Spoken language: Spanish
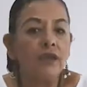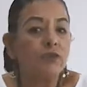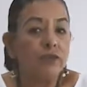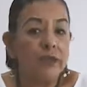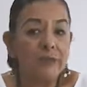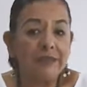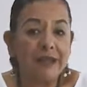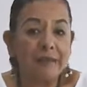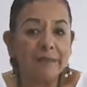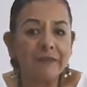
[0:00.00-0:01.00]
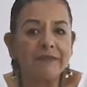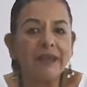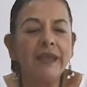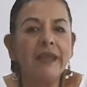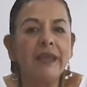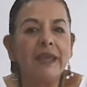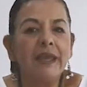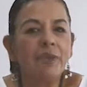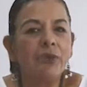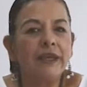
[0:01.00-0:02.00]
y fundamentalmente
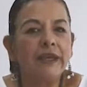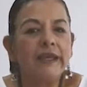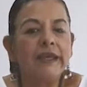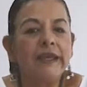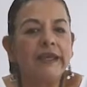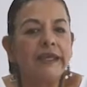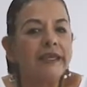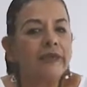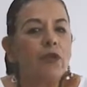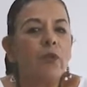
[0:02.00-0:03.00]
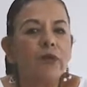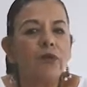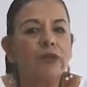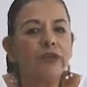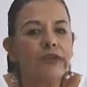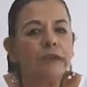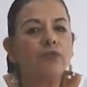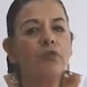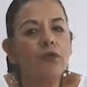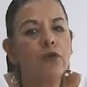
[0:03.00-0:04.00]
el poder ir como
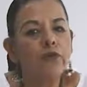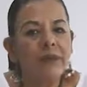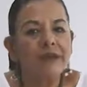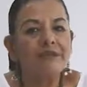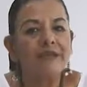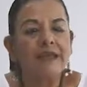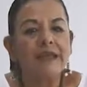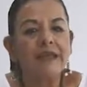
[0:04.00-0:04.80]
encontrando formas